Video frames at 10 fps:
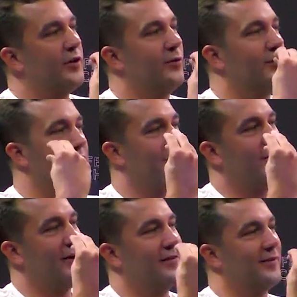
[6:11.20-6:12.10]
Kino und dieser
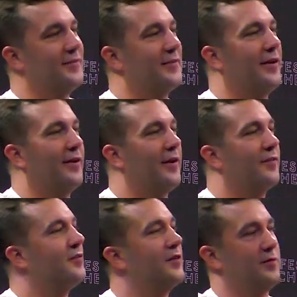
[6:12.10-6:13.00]
Wahnsinn, der
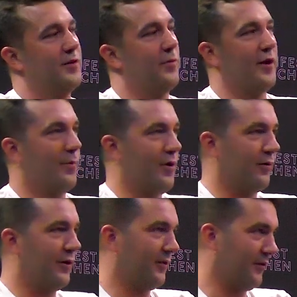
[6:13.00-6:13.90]
existiert hier meiner
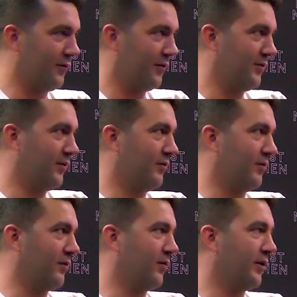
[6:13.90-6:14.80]
Meinung nach nicht so richtig.
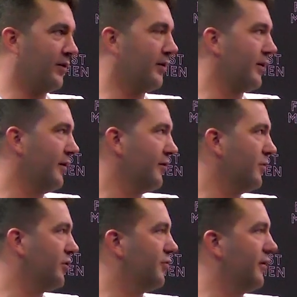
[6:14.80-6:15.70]
Und deswegen kann ich
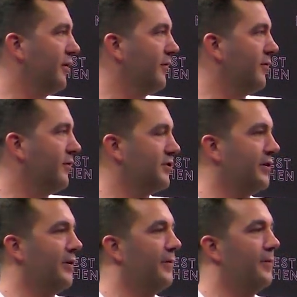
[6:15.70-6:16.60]
mir schwer
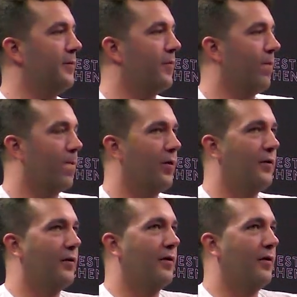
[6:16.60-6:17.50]
vorstellen,
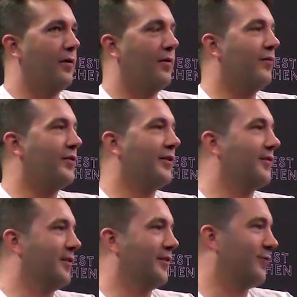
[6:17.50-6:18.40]
wie
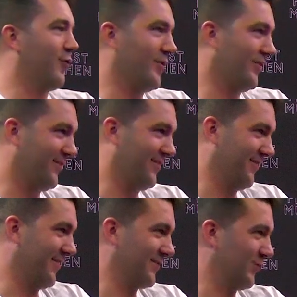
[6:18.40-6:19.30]
das jetzt für
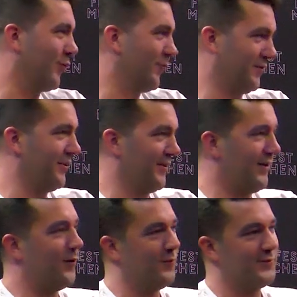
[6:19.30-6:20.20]
mich in Zukunft hier
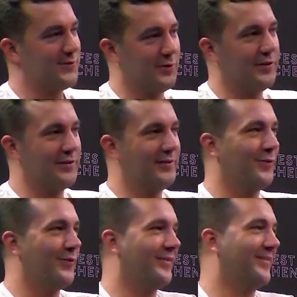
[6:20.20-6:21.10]
laufen sollte.
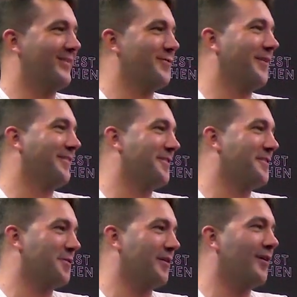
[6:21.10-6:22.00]
Und quasi
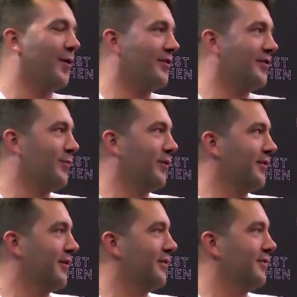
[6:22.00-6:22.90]
deswegen habe ich mir
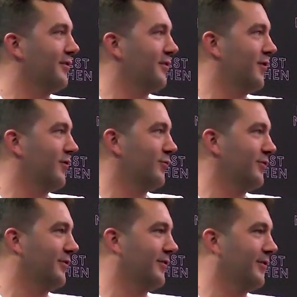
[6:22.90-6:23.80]
gedacht, ich
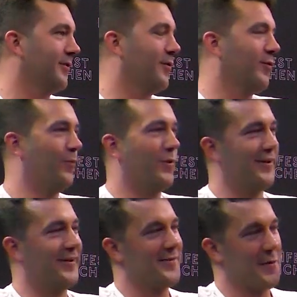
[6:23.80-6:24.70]
versuche mein
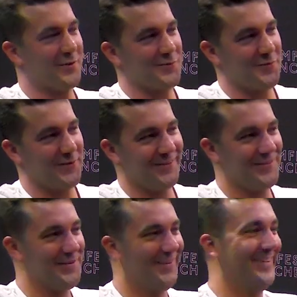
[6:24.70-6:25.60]
Geld selber zu
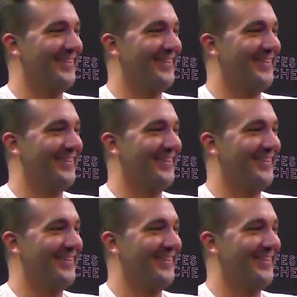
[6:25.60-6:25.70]
verdienen